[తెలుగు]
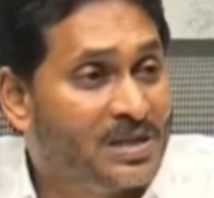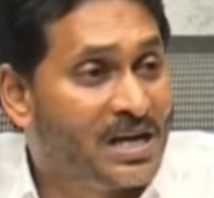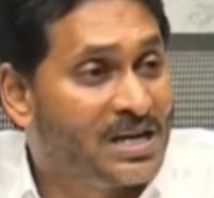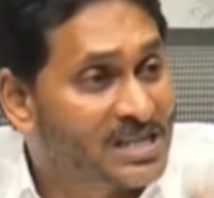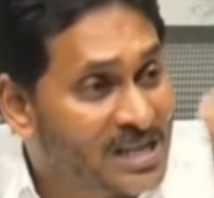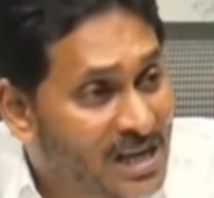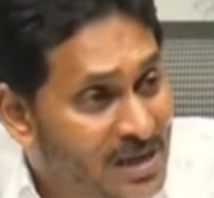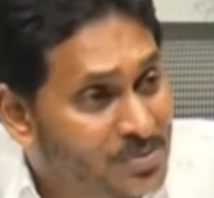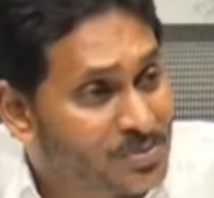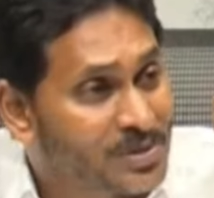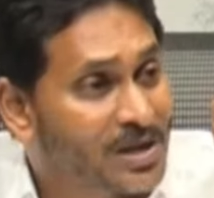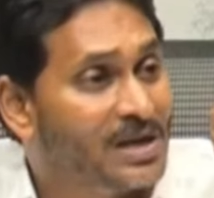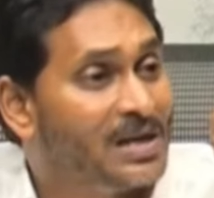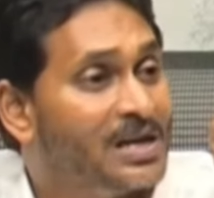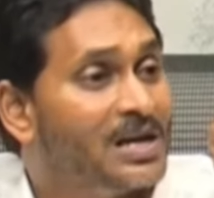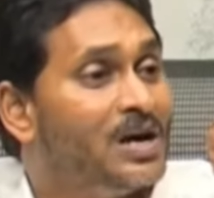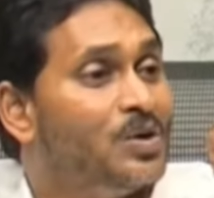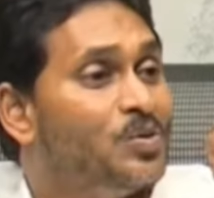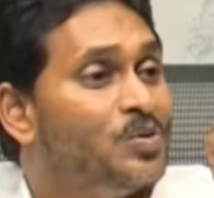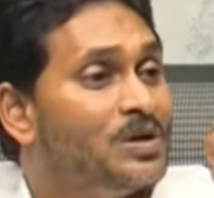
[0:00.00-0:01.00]

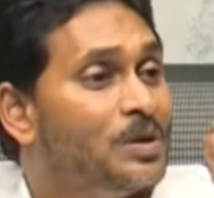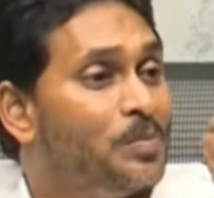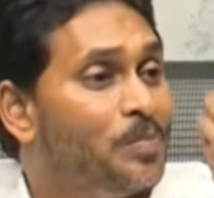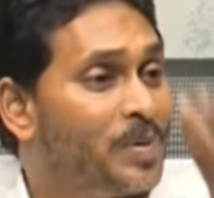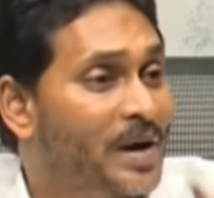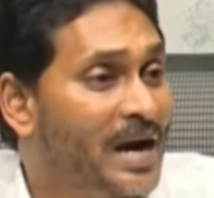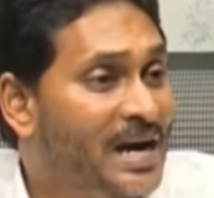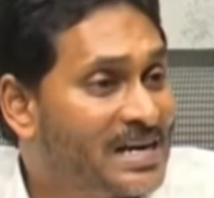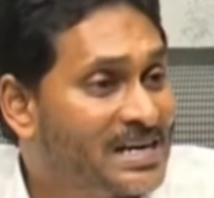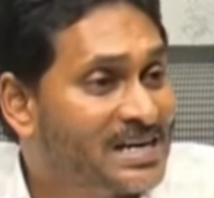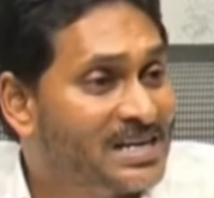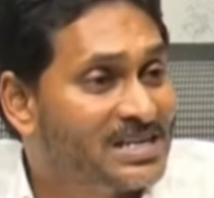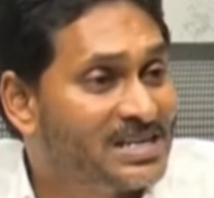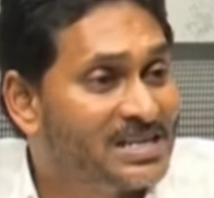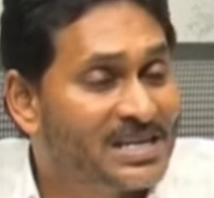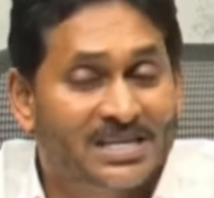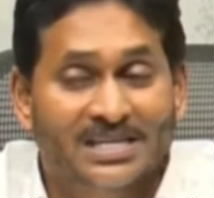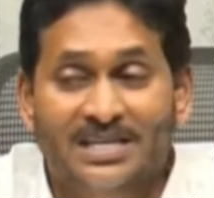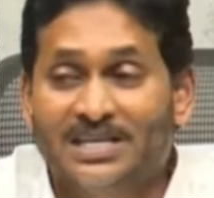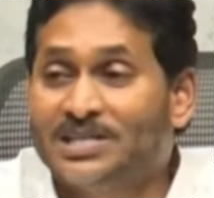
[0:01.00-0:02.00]
దశాబ్దాలుగా ఉన్న ప్రాక్టీస్
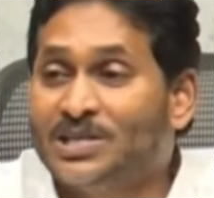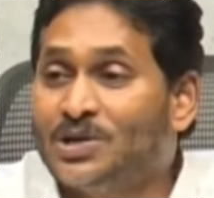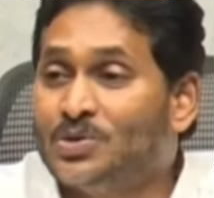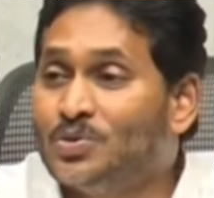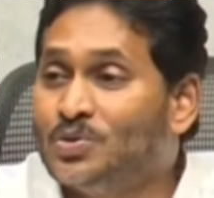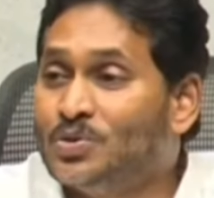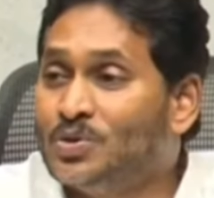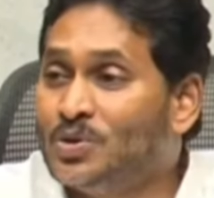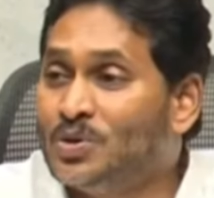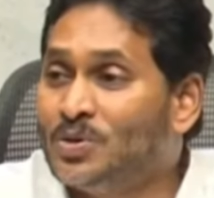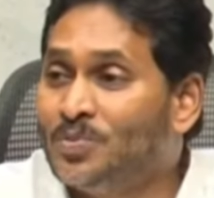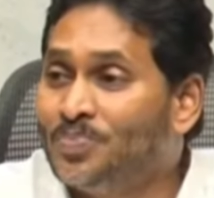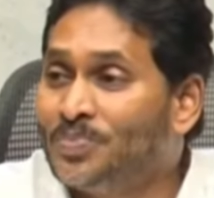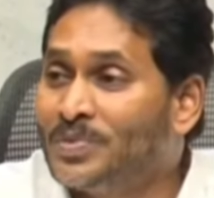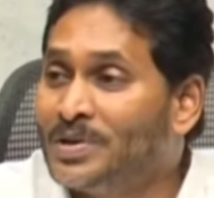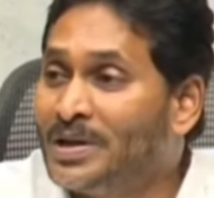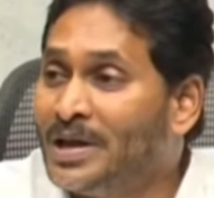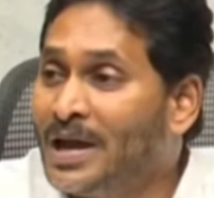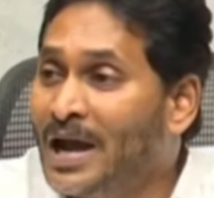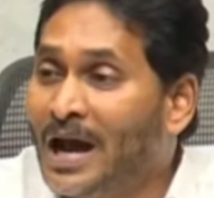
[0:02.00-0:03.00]
ఏదైతే ఉందో
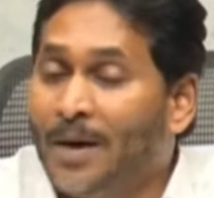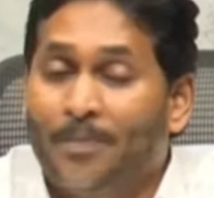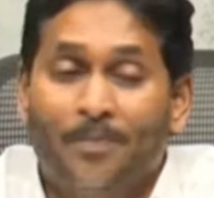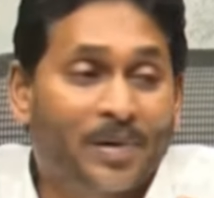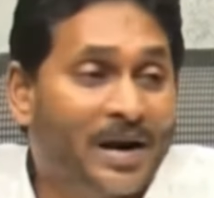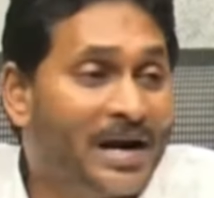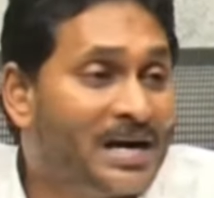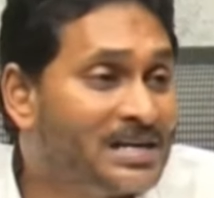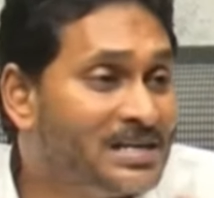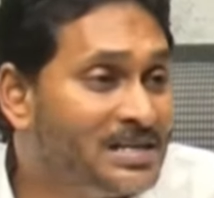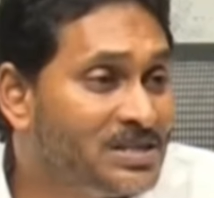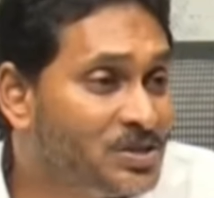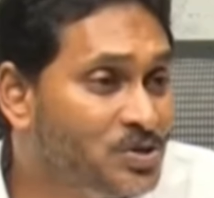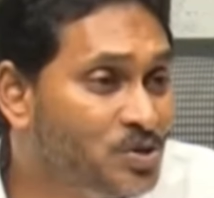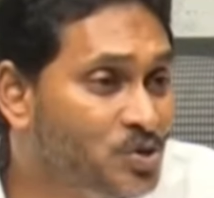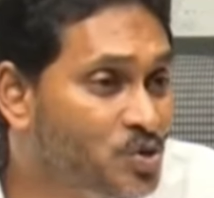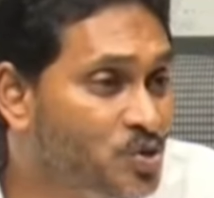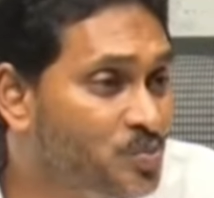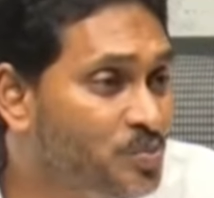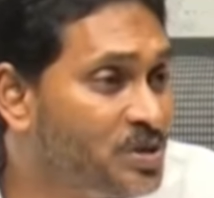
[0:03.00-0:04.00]
ఆ
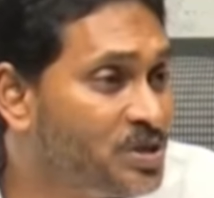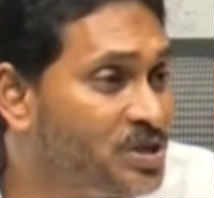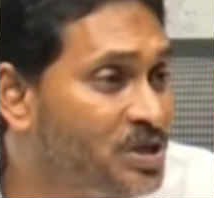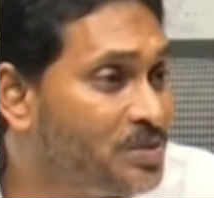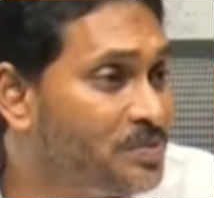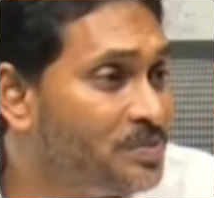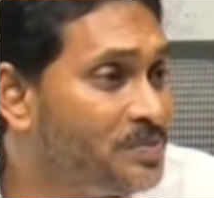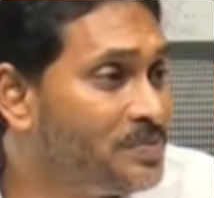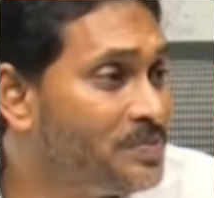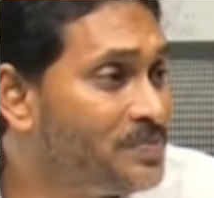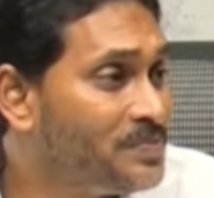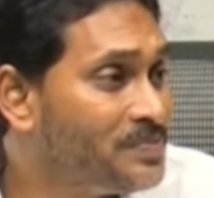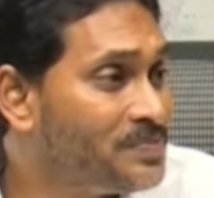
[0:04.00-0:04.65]
ప్రాక్టీస్ను చూపించాము